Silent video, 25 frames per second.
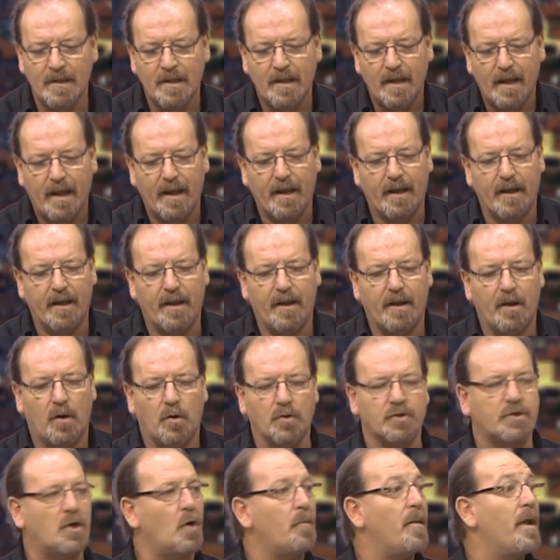eh,
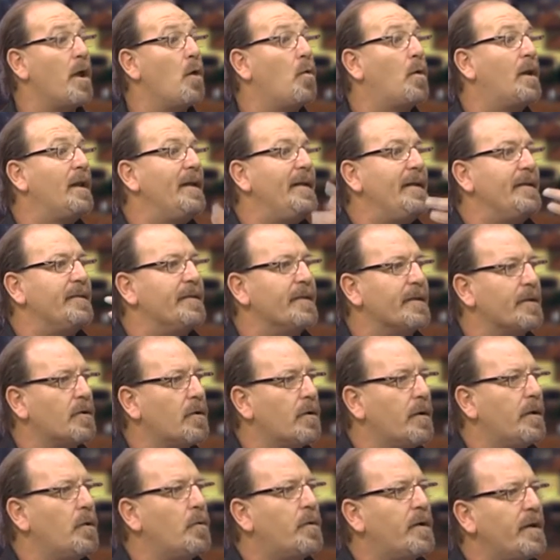così come Euclide,
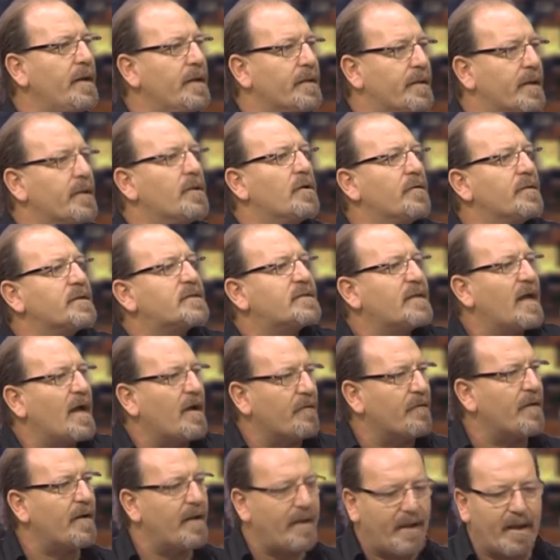Euclide dove stava?